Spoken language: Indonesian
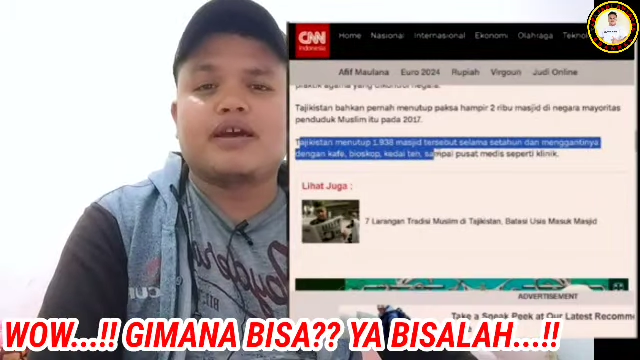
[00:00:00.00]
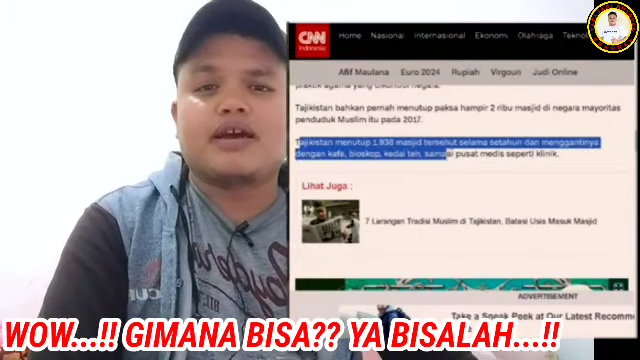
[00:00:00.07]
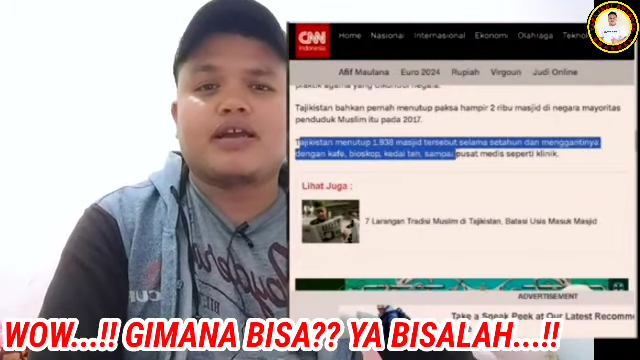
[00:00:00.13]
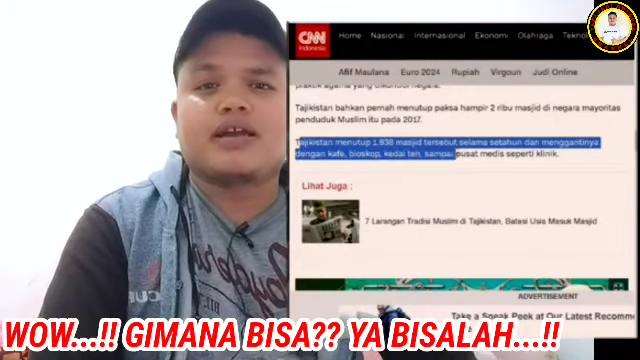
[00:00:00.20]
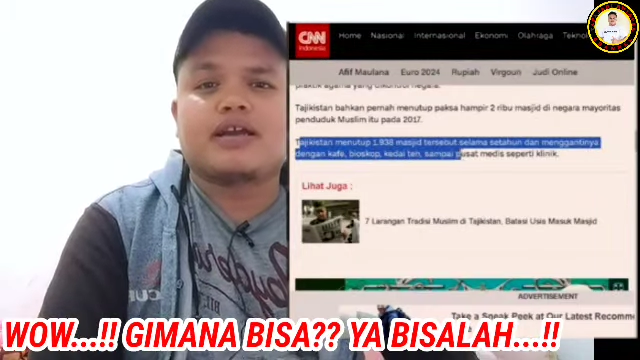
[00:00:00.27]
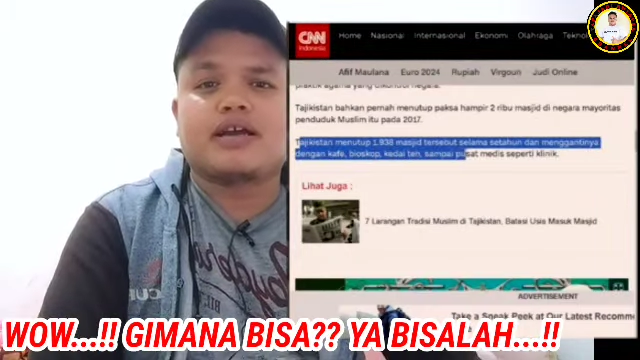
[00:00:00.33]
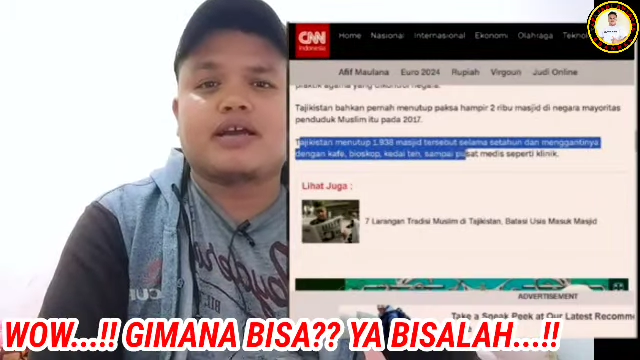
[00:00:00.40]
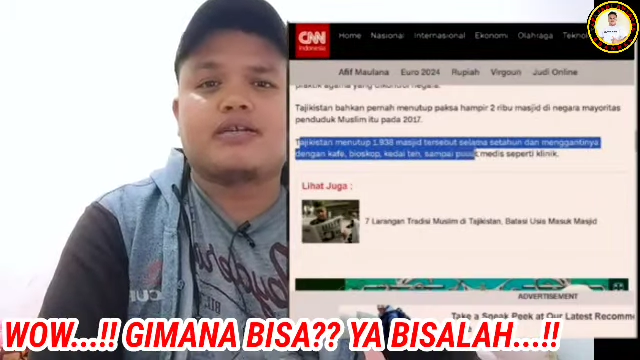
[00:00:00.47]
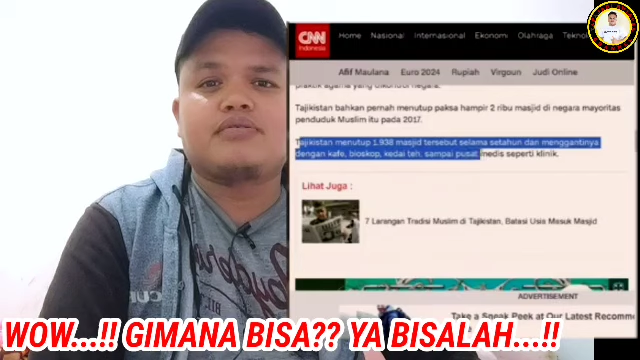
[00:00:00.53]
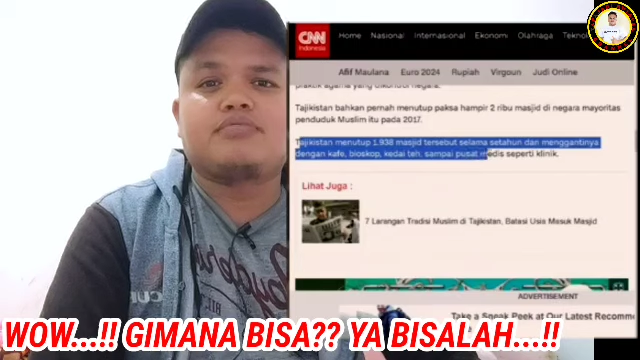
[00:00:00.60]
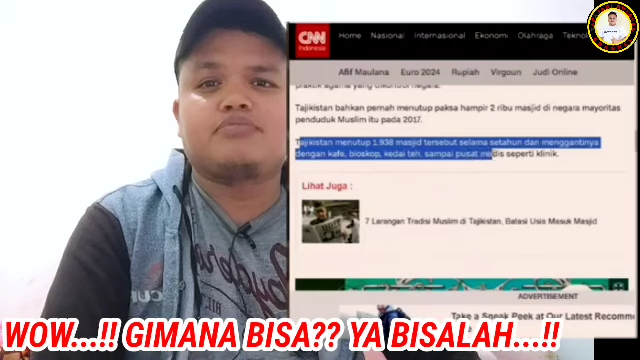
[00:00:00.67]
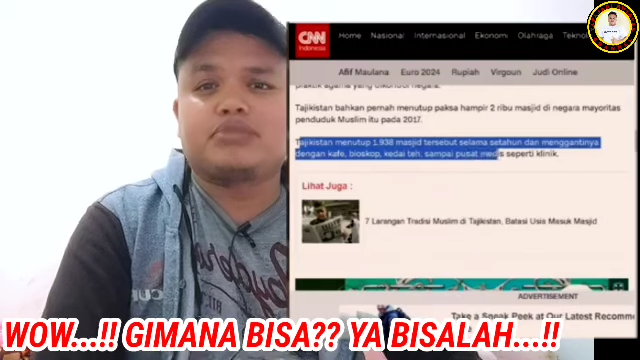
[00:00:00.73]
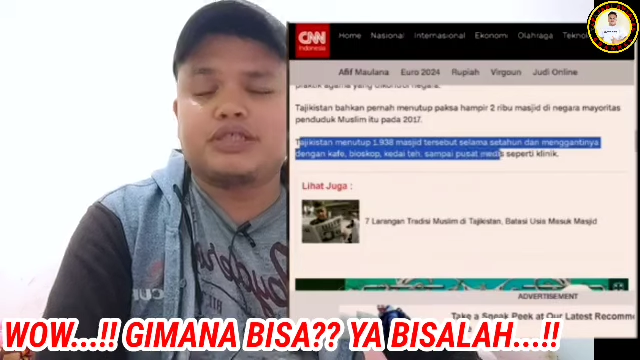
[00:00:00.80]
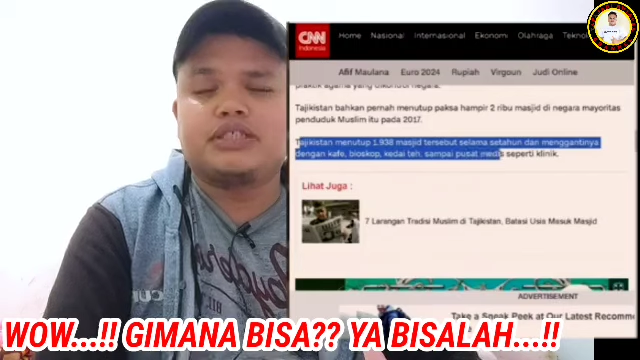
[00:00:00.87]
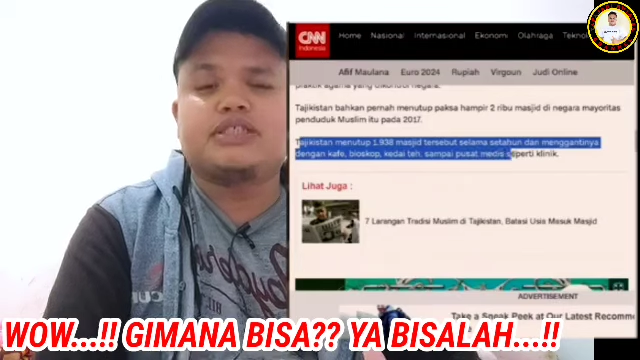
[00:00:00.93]
sampai
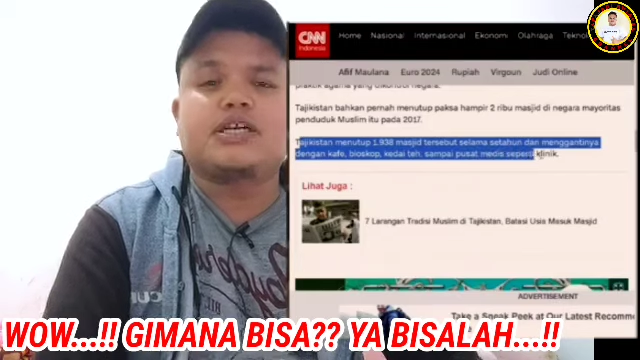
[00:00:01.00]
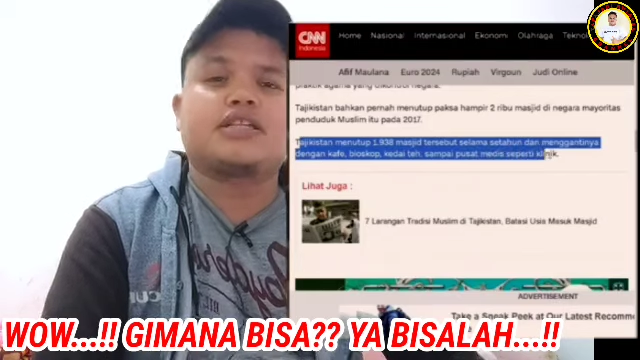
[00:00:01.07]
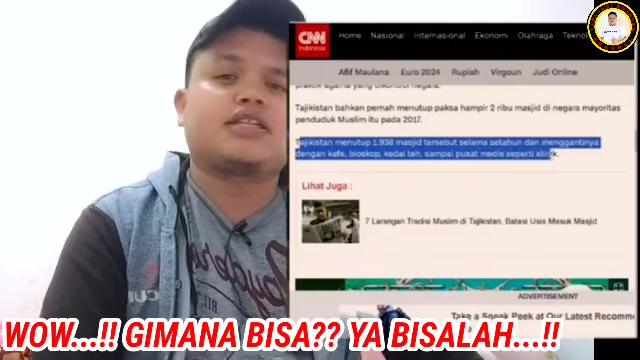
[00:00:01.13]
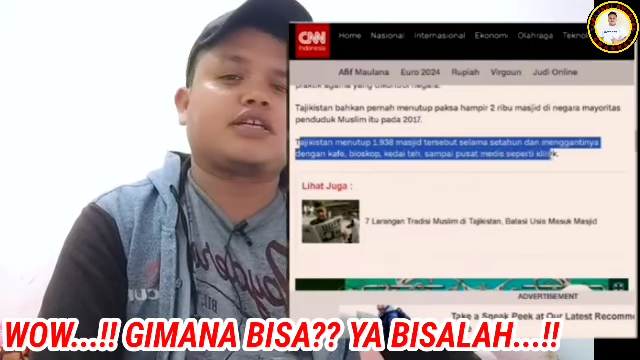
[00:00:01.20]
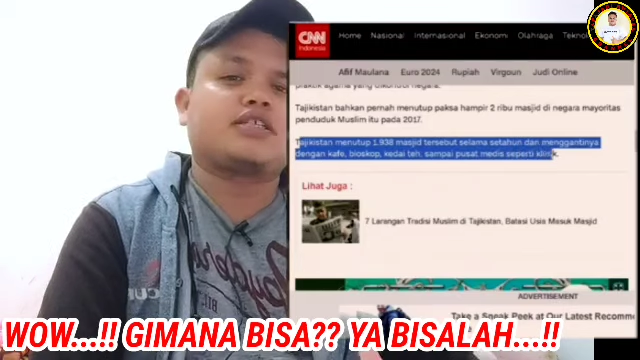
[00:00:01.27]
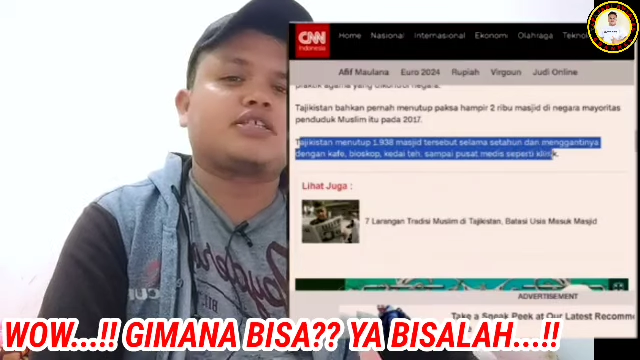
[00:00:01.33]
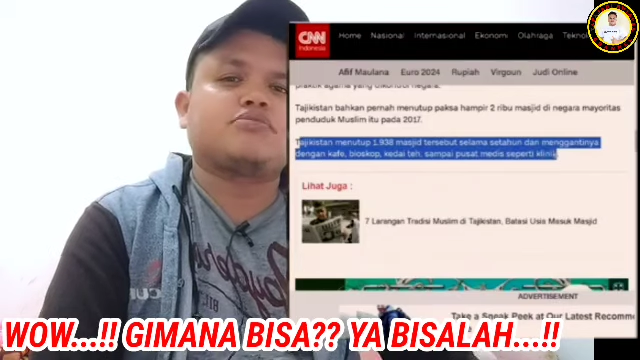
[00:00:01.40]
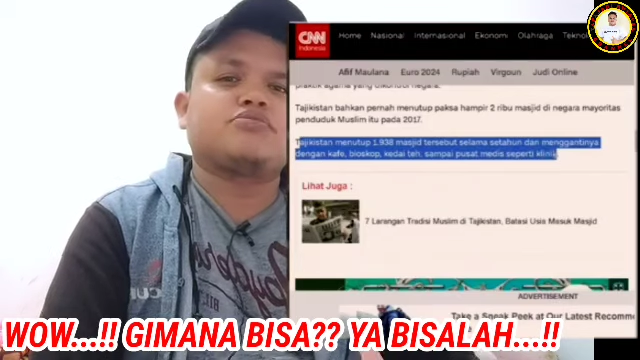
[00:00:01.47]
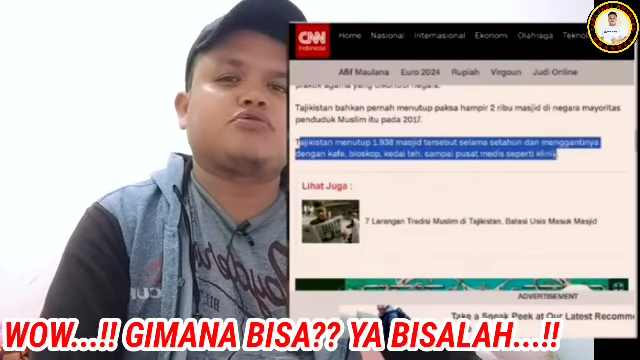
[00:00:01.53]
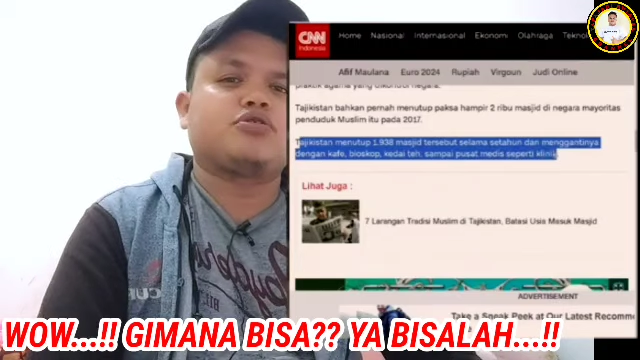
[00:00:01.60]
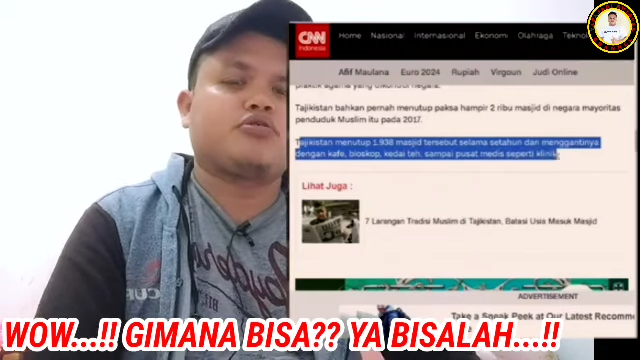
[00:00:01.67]
pusat medis seperti